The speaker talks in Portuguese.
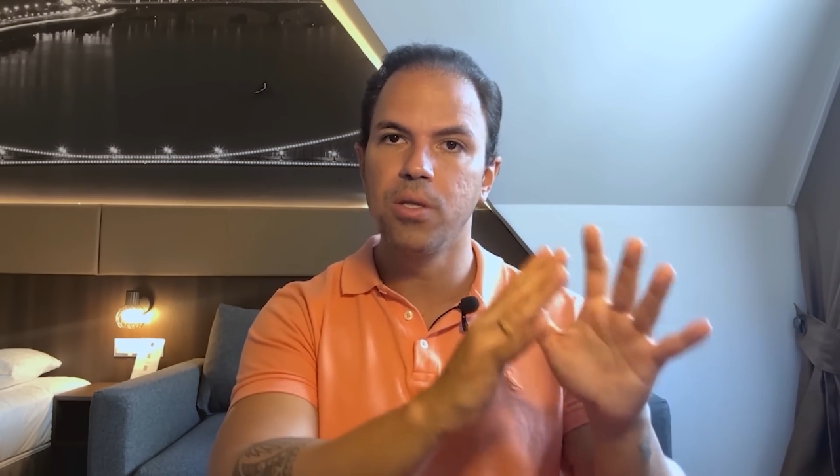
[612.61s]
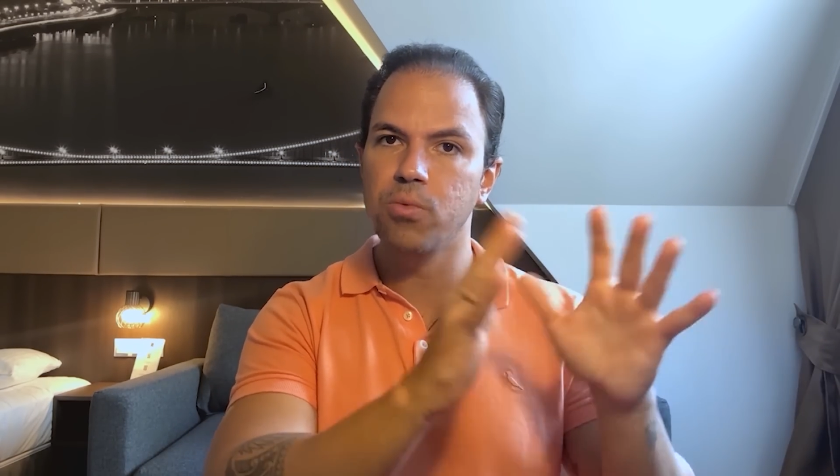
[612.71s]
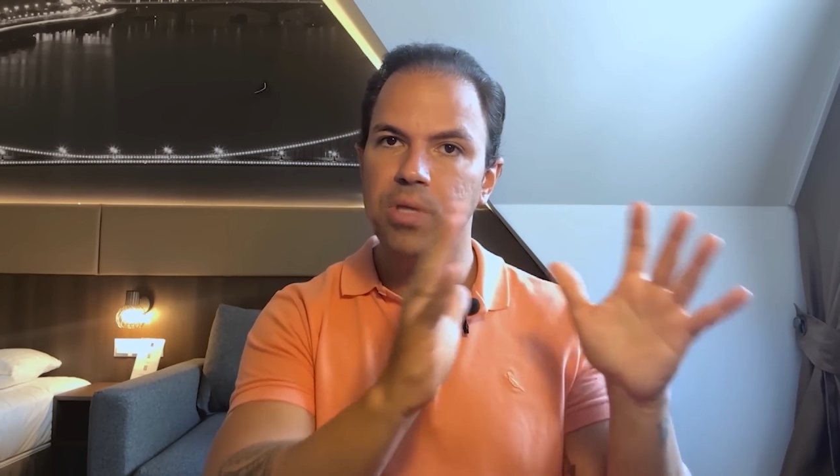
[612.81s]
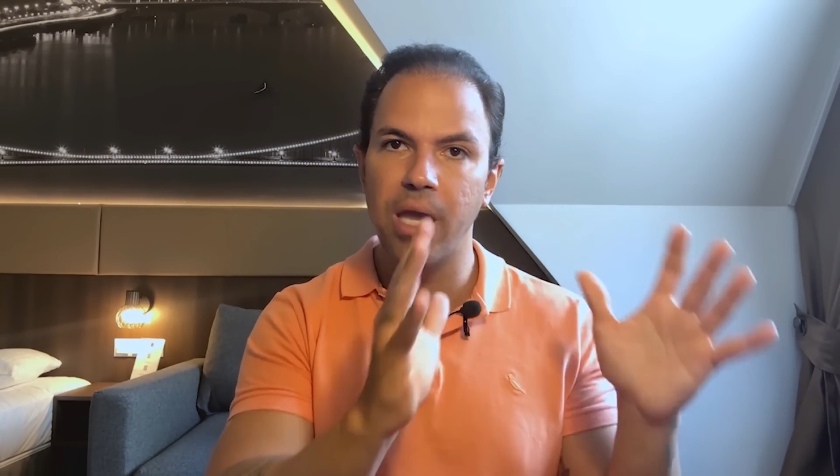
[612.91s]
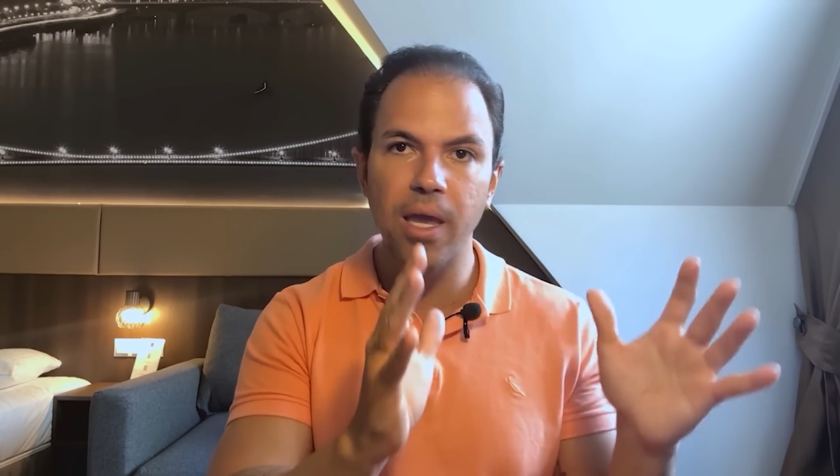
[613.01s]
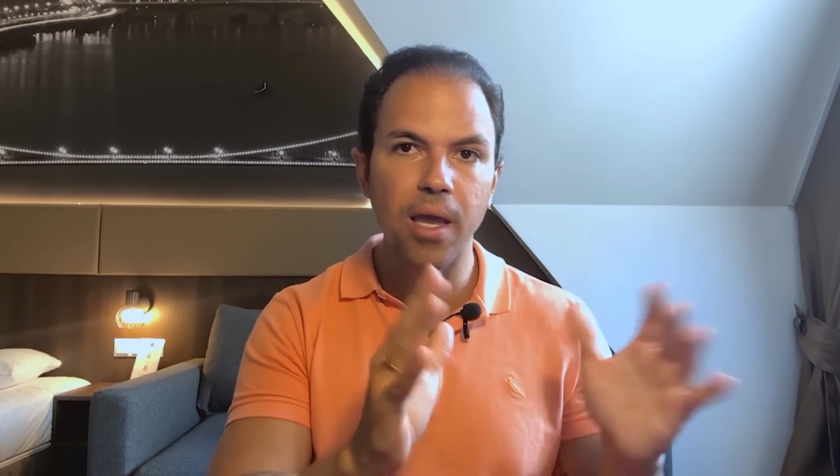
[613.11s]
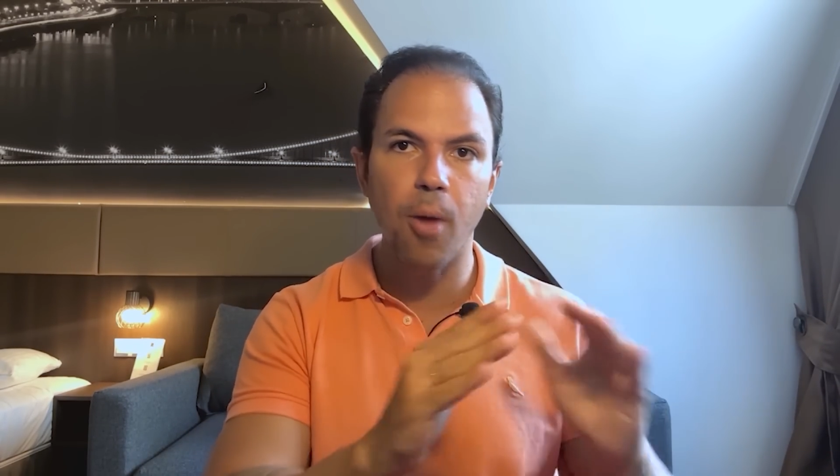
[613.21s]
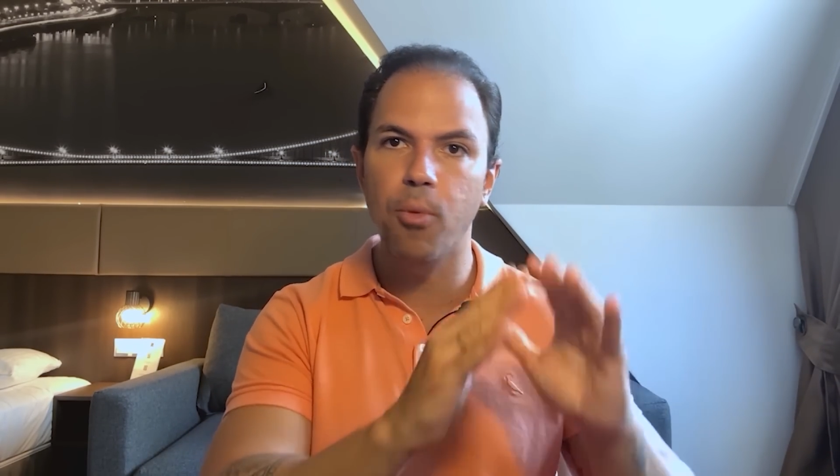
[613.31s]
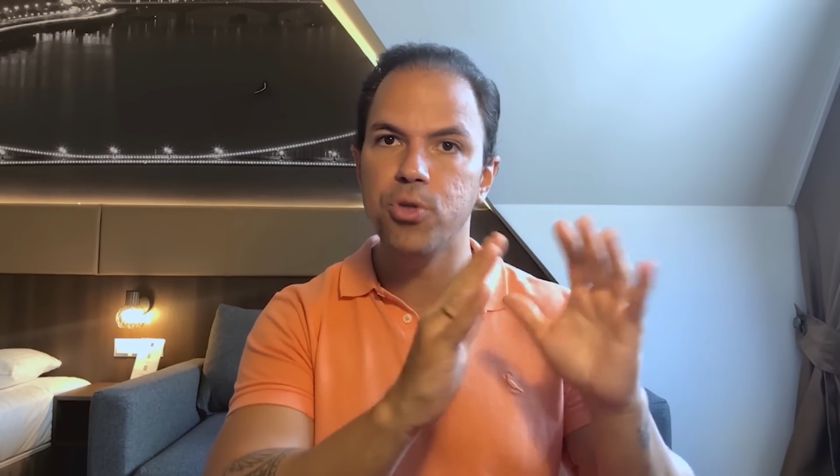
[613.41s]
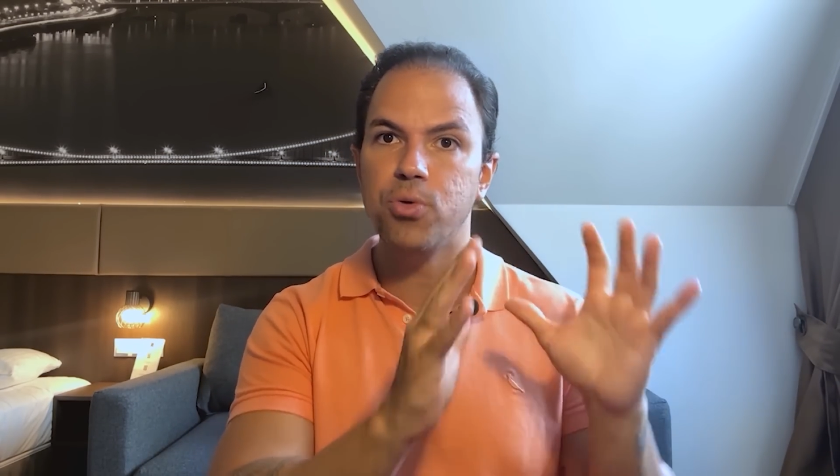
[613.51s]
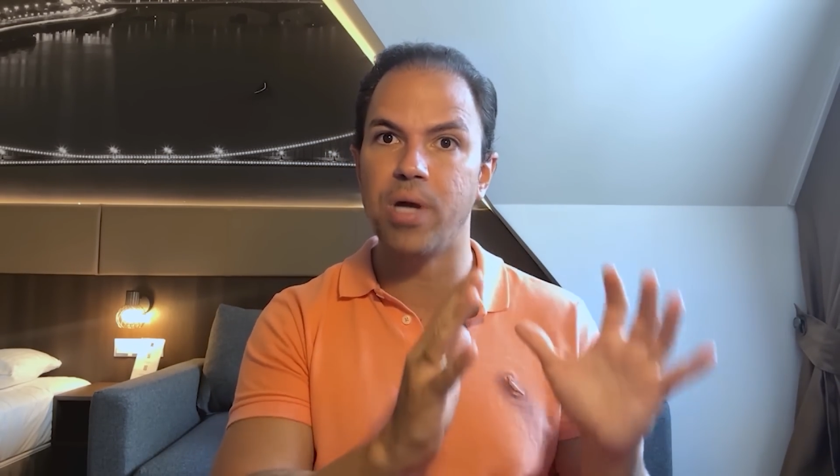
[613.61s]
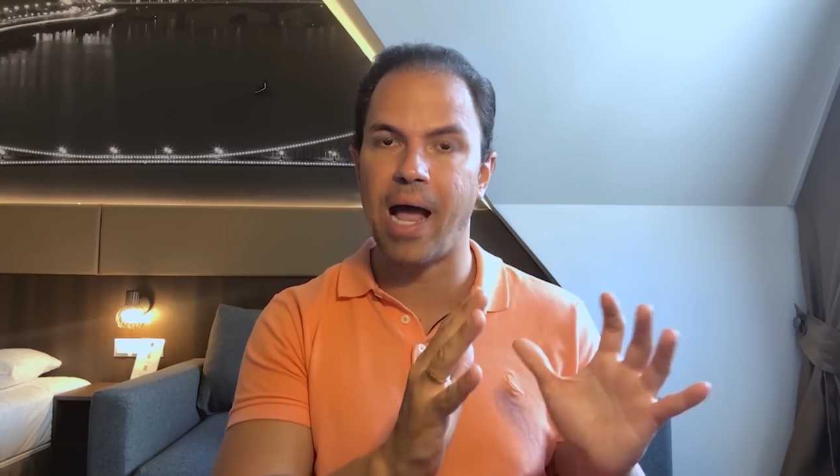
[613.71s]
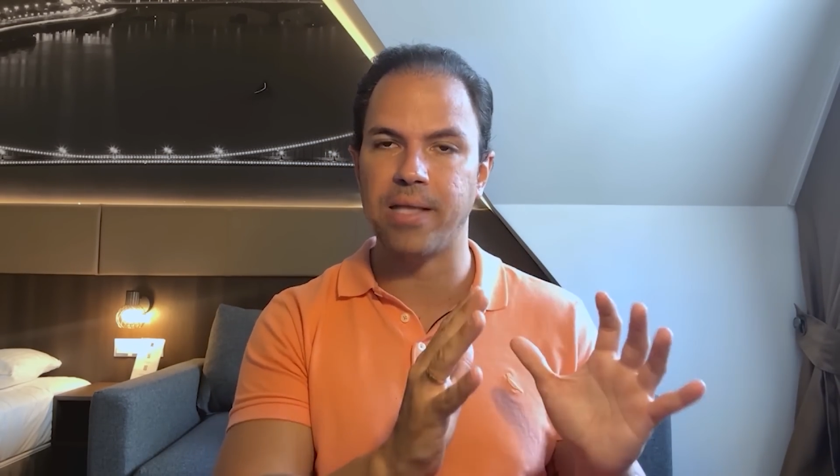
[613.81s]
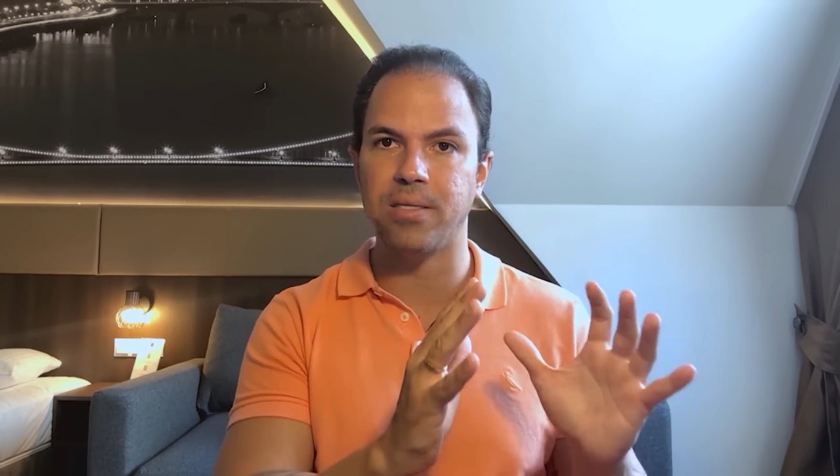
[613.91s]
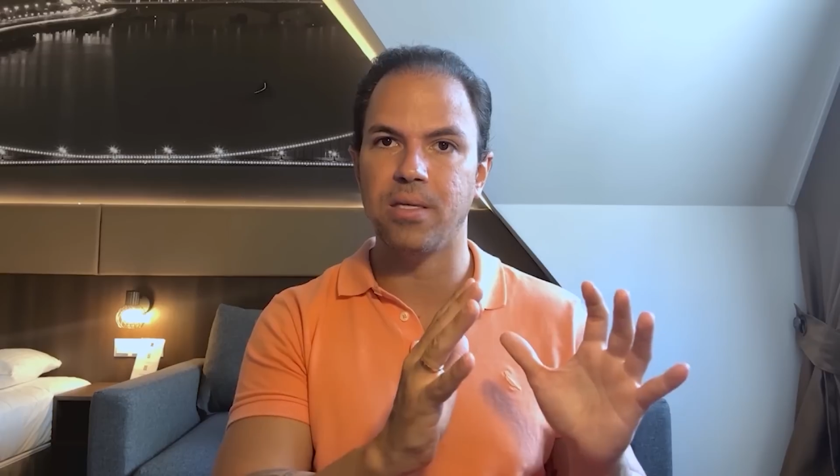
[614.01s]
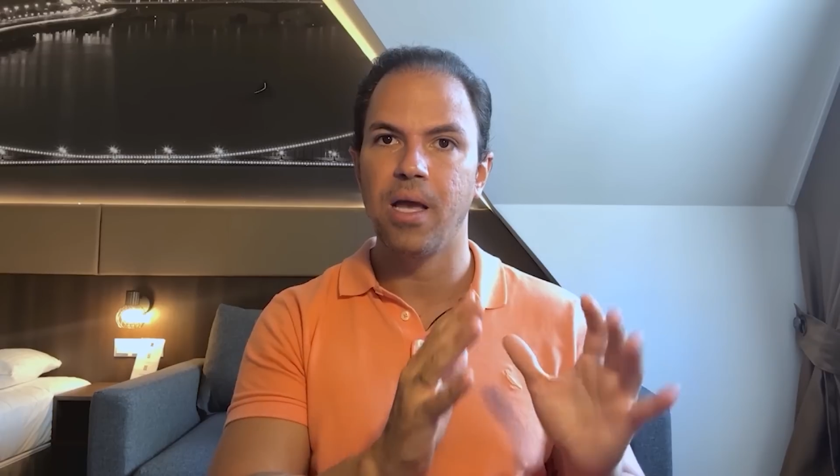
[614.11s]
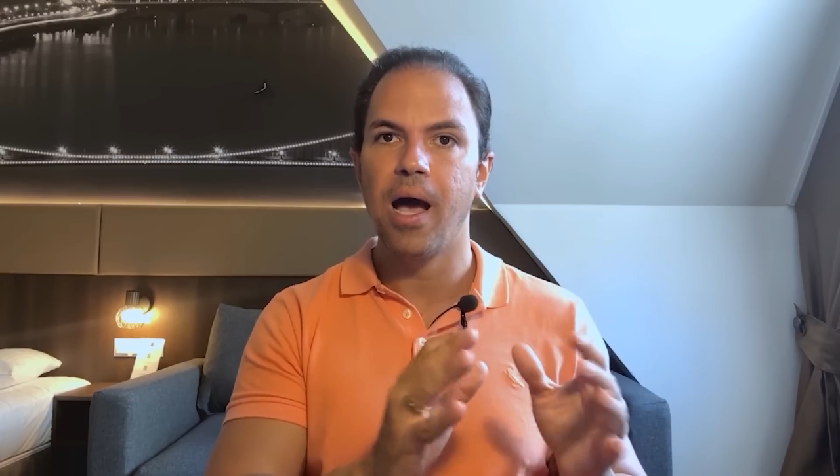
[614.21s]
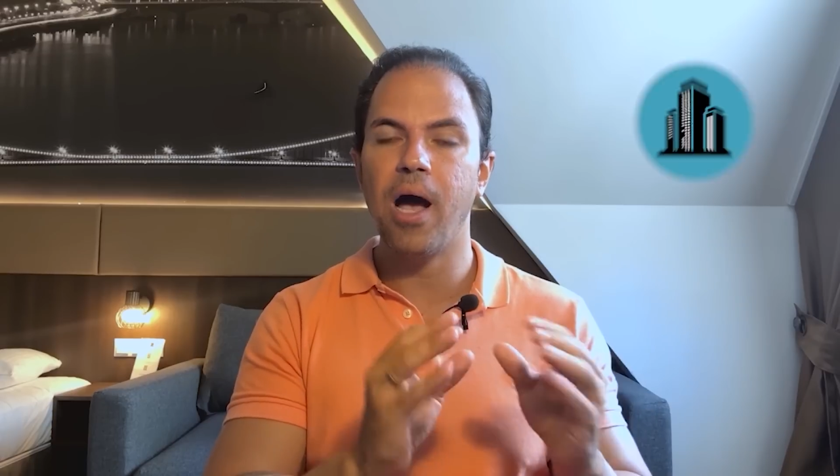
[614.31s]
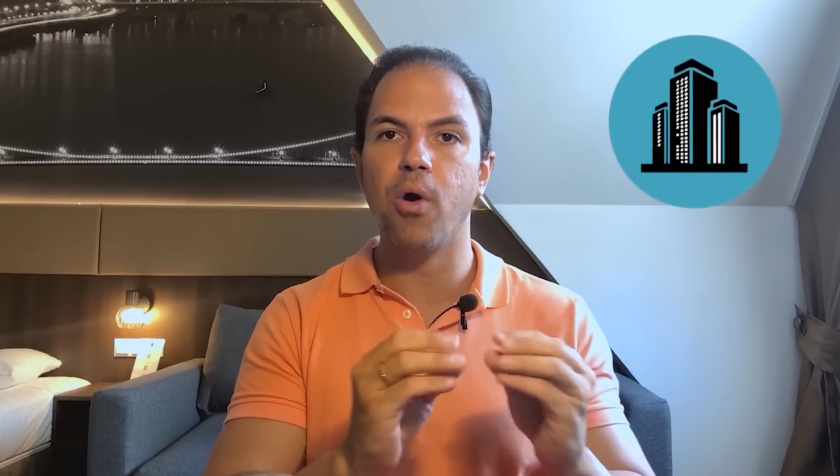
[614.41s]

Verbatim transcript: Não tem almoço grátis.